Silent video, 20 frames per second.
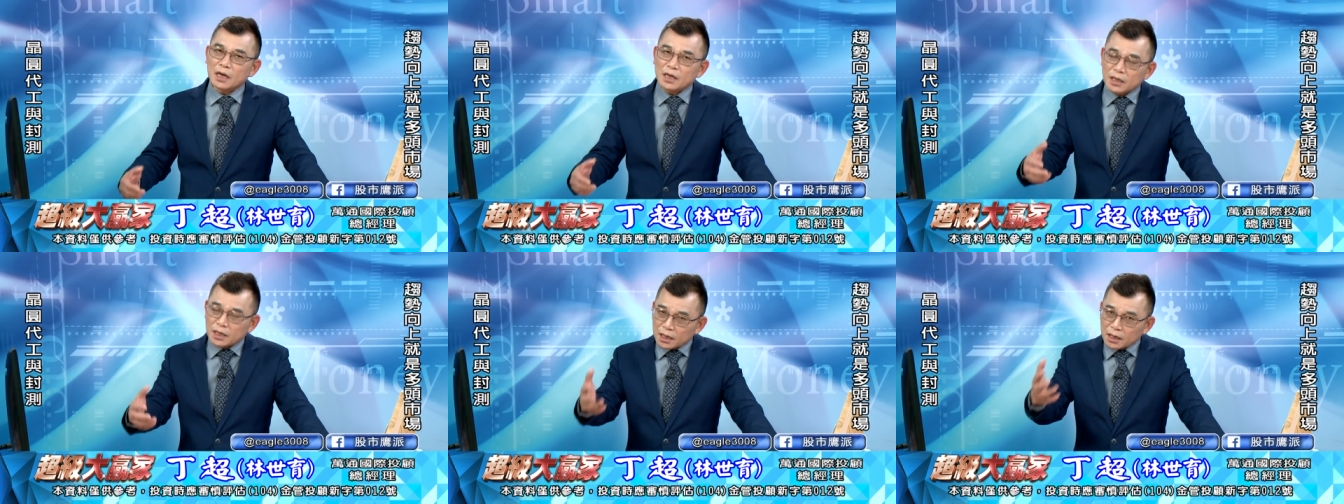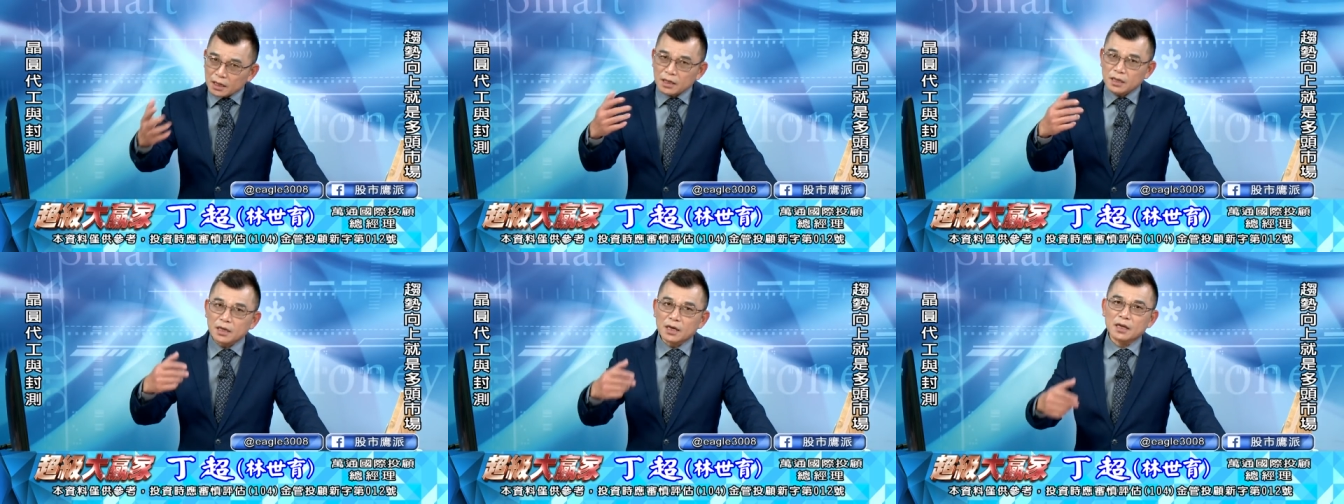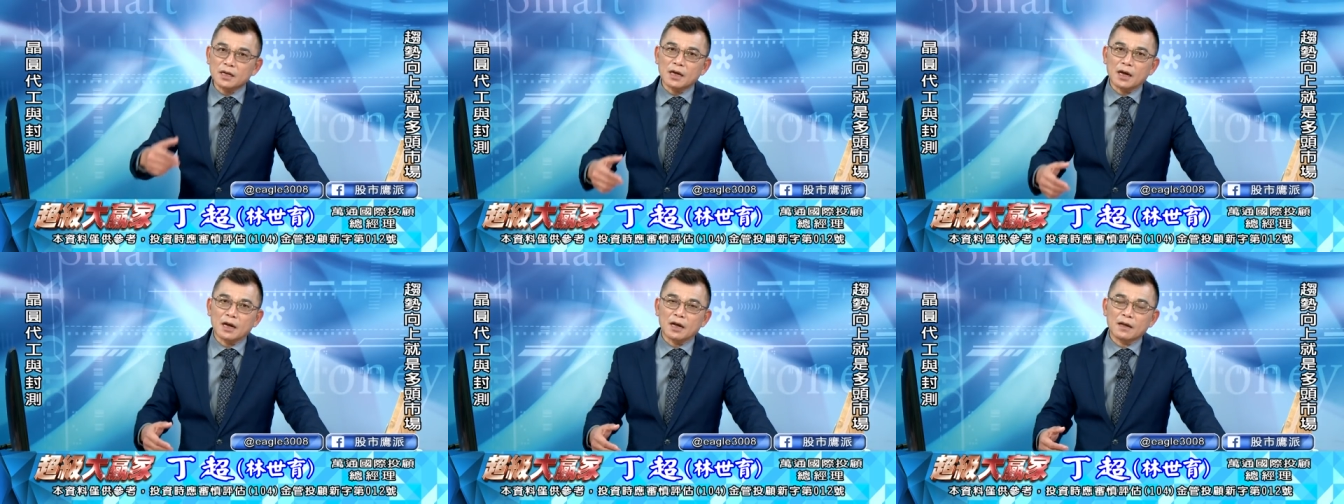难听一
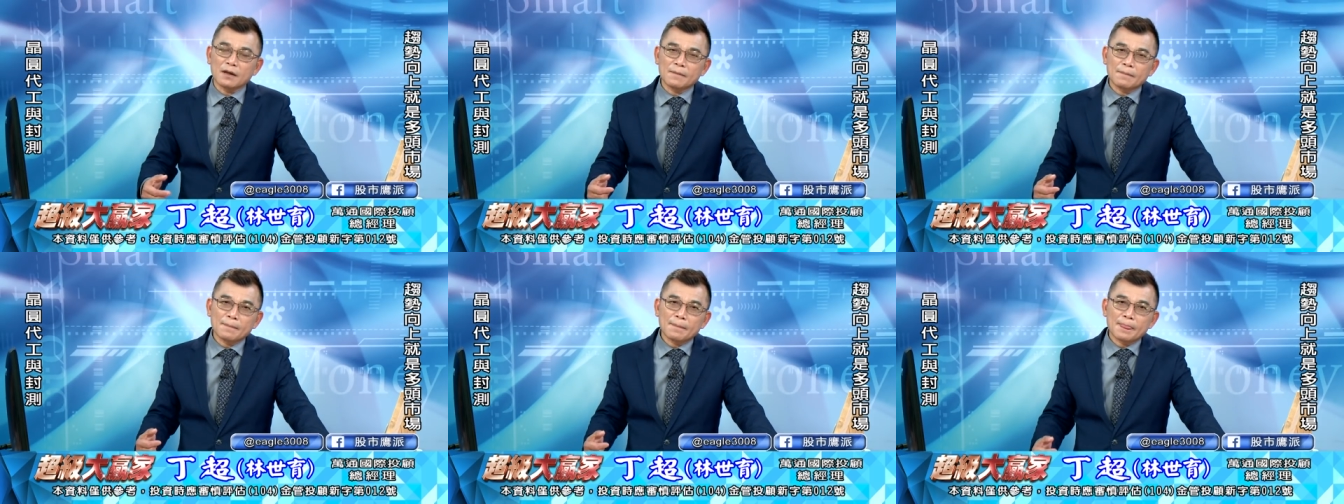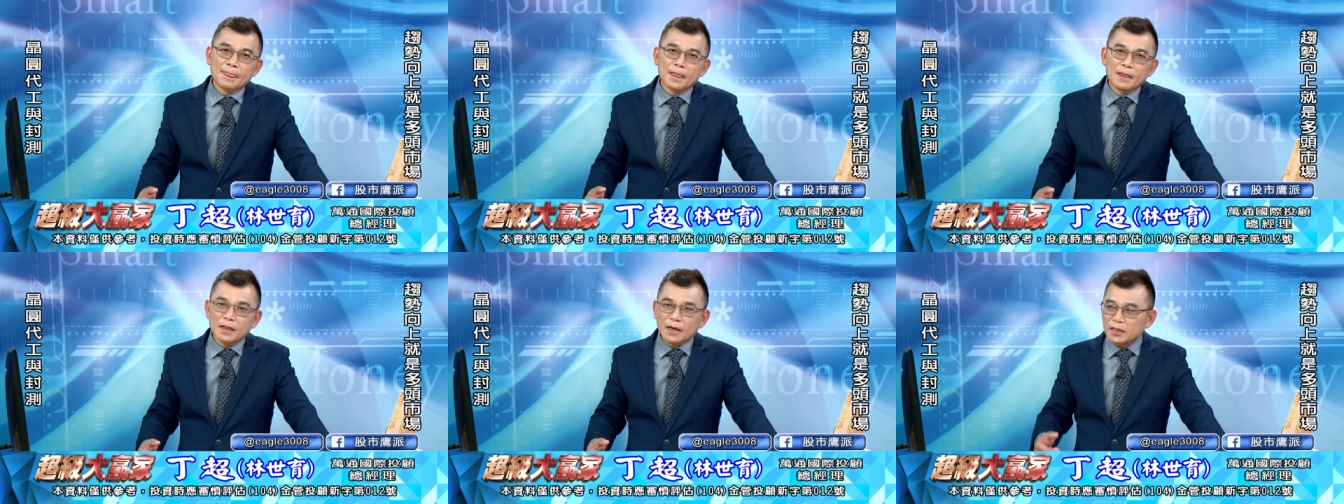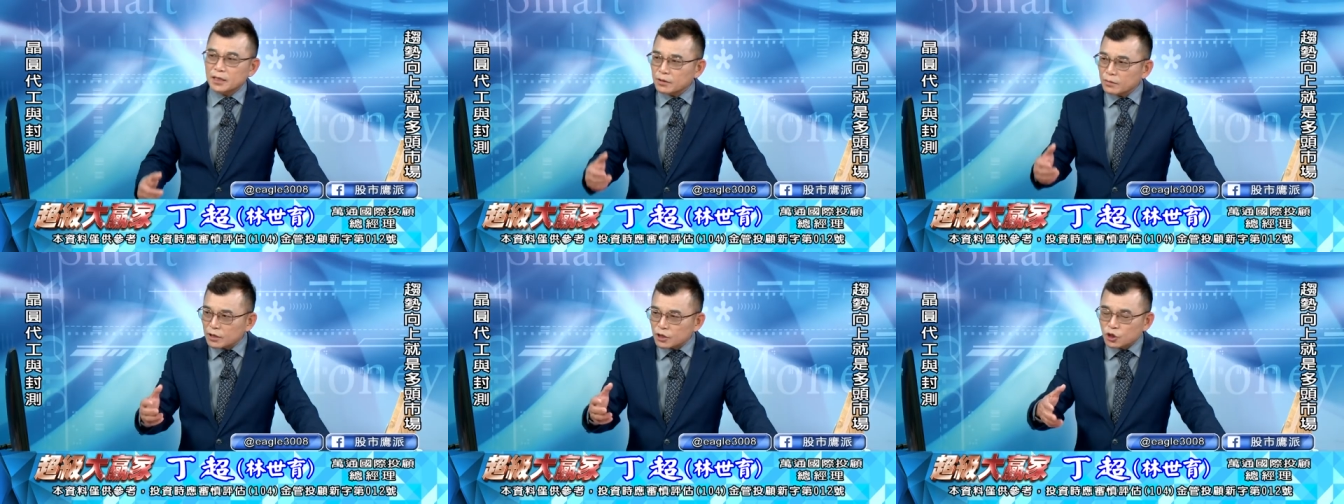点啊，那
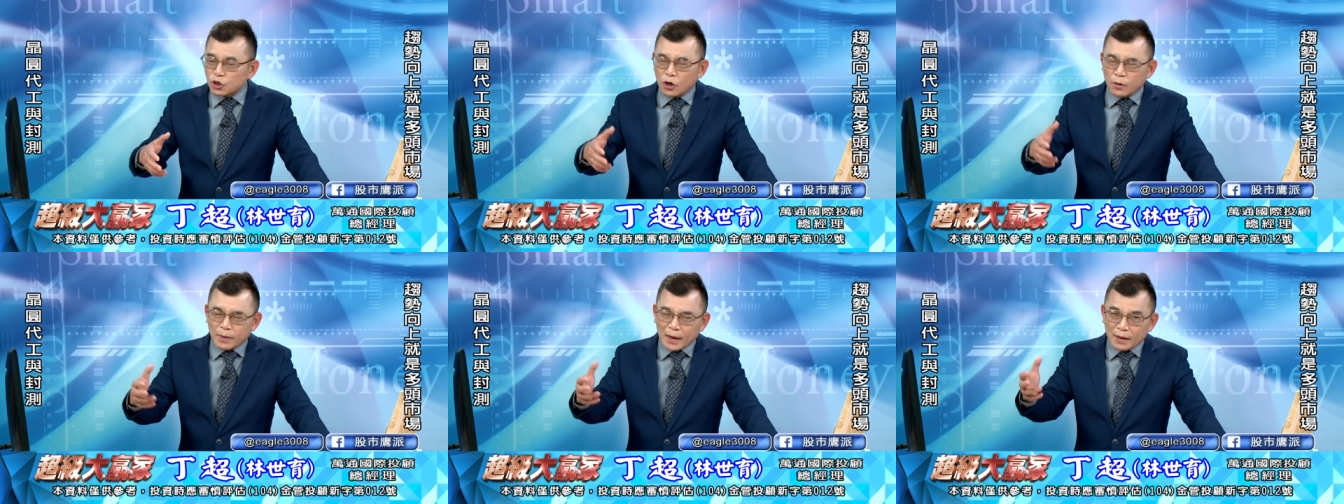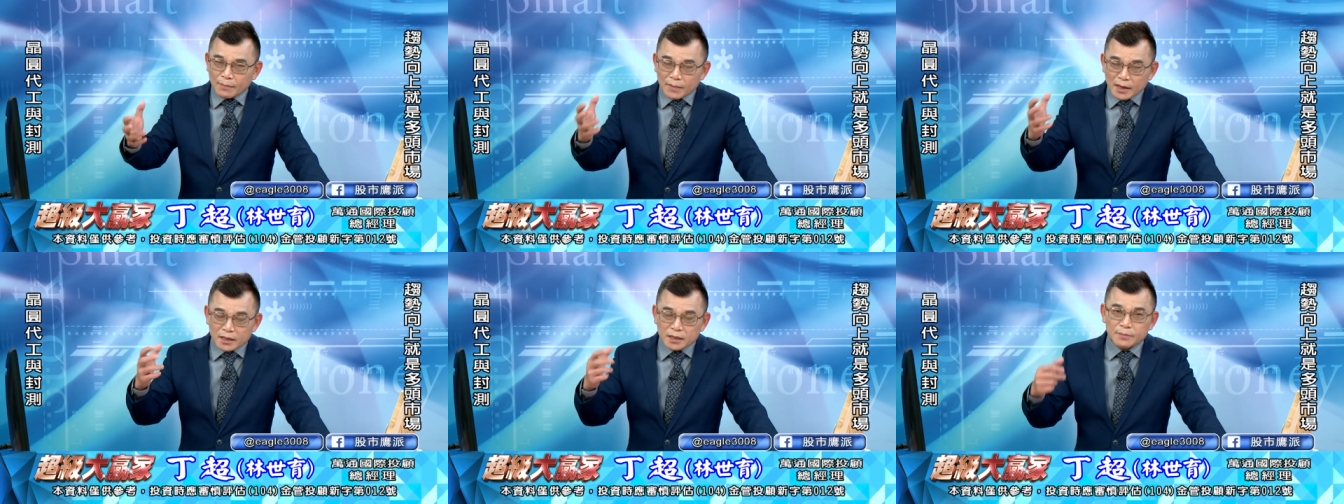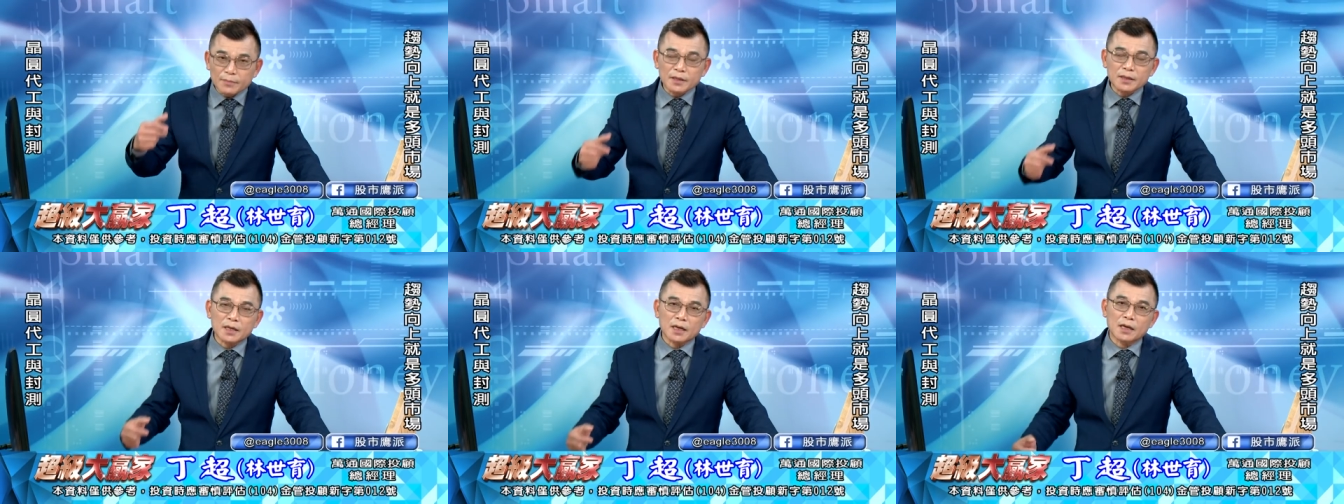是因为收盘没
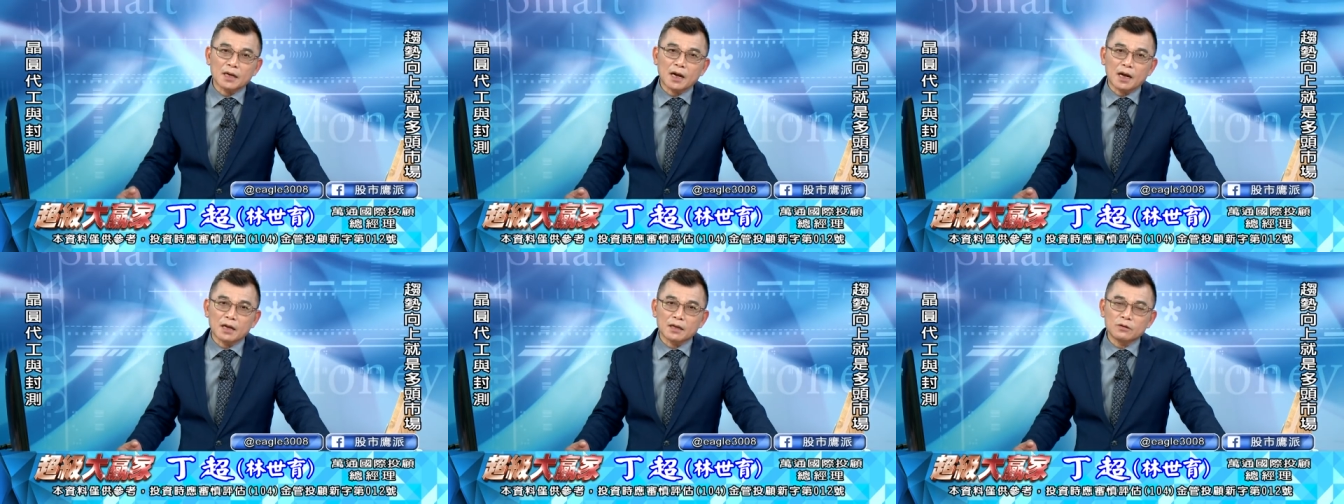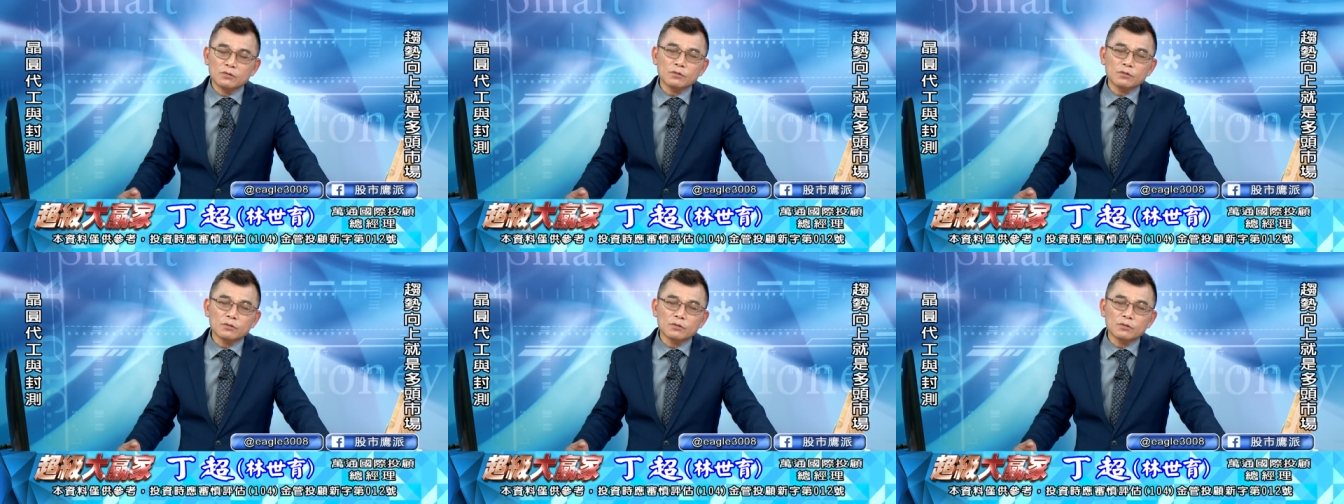什么跌的。